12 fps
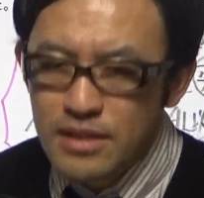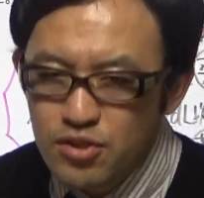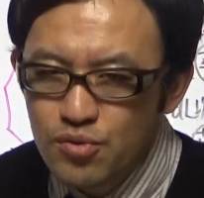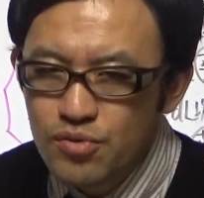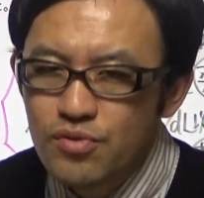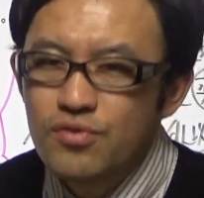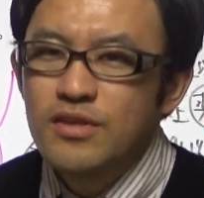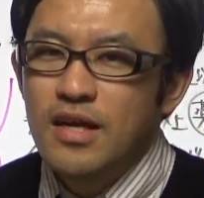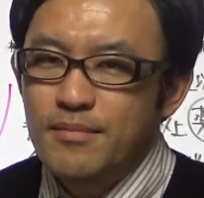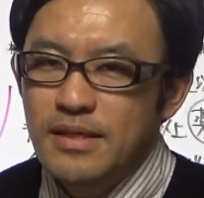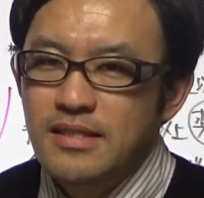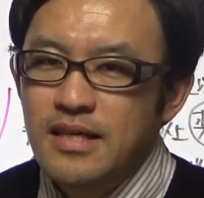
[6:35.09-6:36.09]
ましょうっていうふうにな
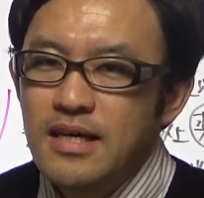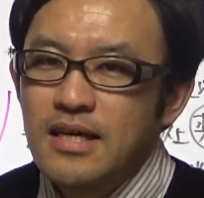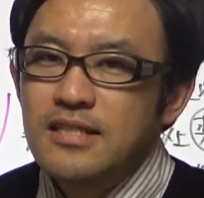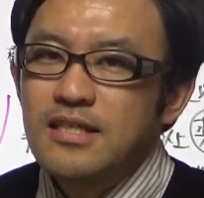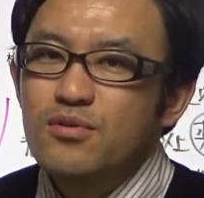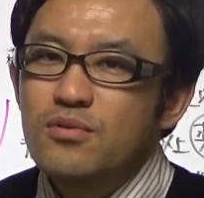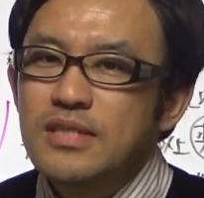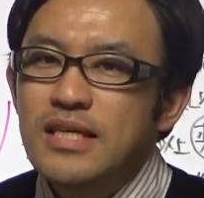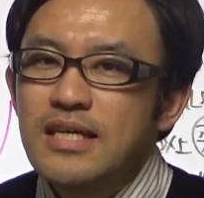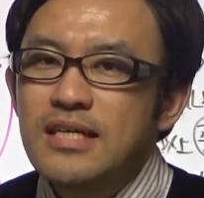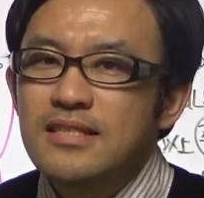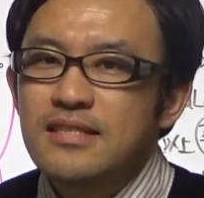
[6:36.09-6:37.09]
ります。じゃあ尿
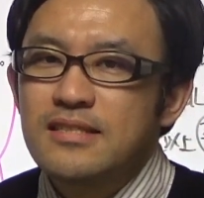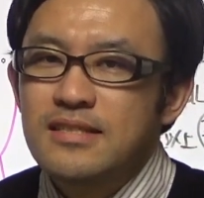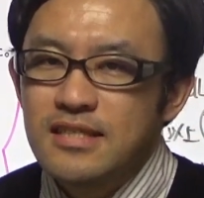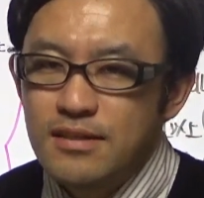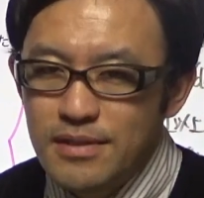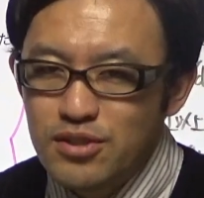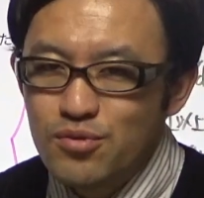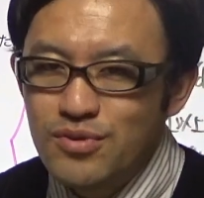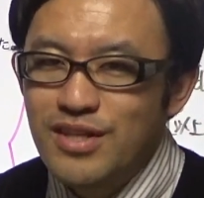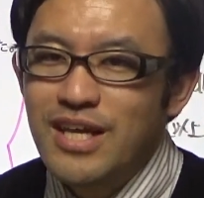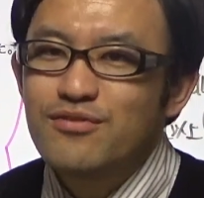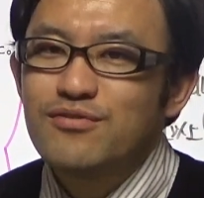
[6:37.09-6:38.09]
酸排泄させましょうっ
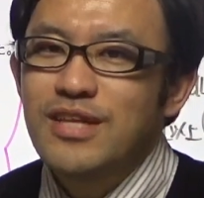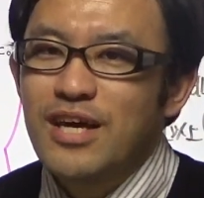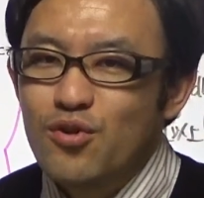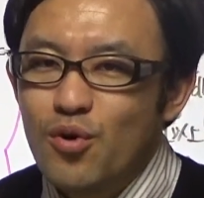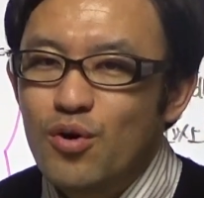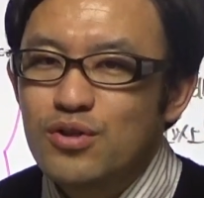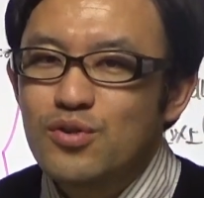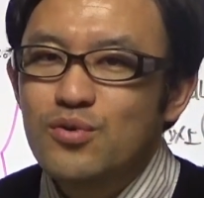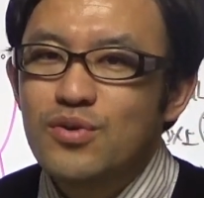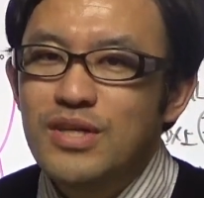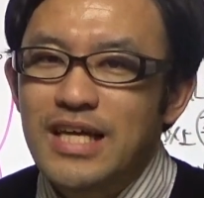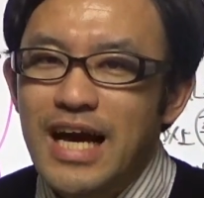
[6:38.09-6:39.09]
てなるんだけど、そ
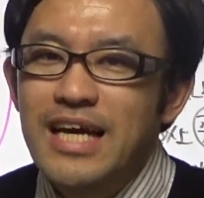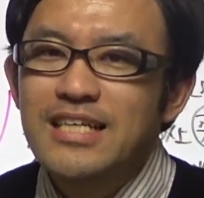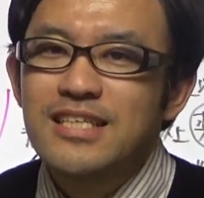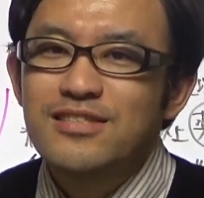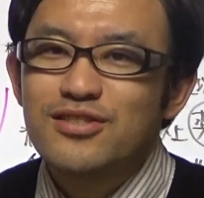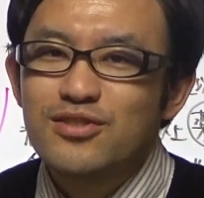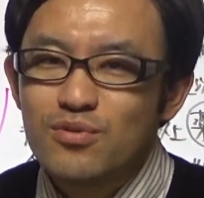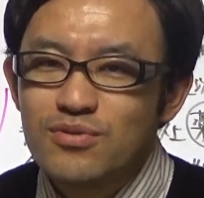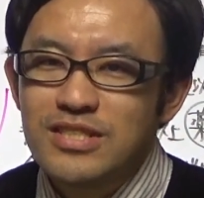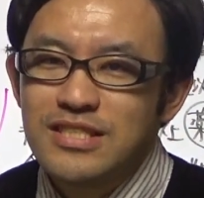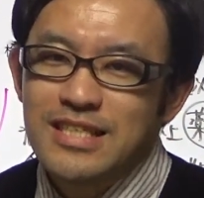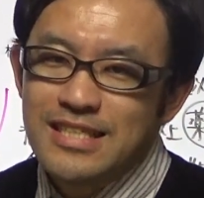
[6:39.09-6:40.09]
の時に排泄
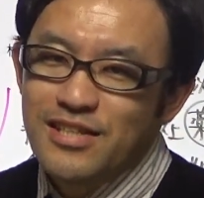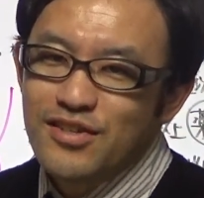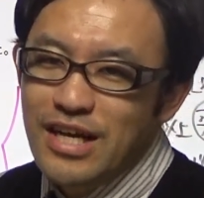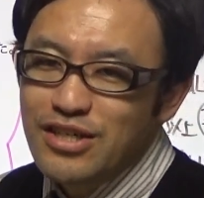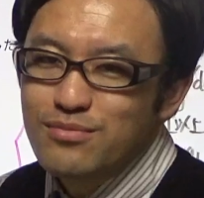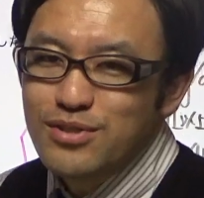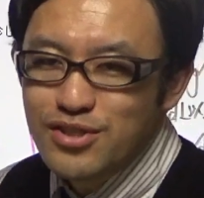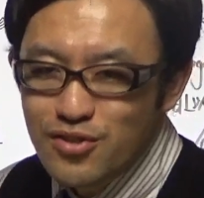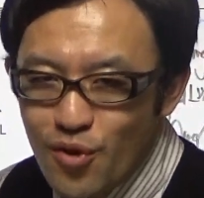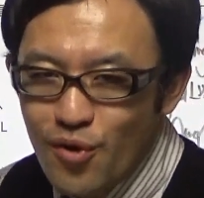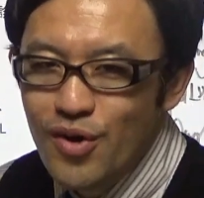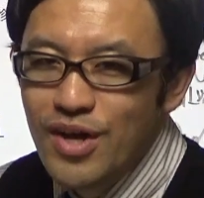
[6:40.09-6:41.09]
促進させる薬物
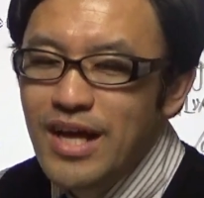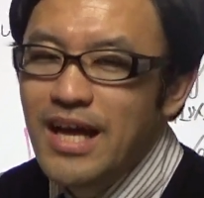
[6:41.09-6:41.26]
と、